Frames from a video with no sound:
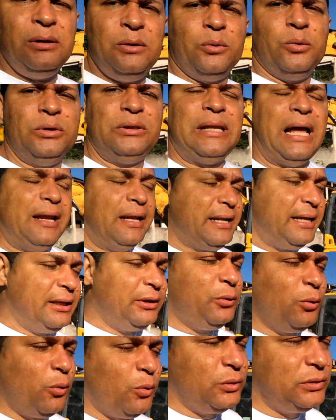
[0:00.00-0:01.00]
O
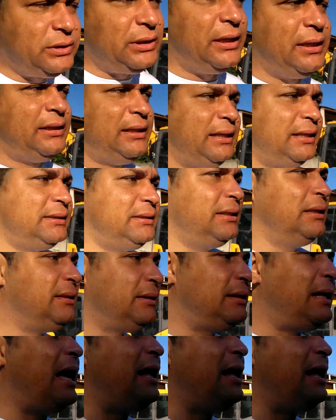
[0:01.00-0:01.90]
talento com certeza está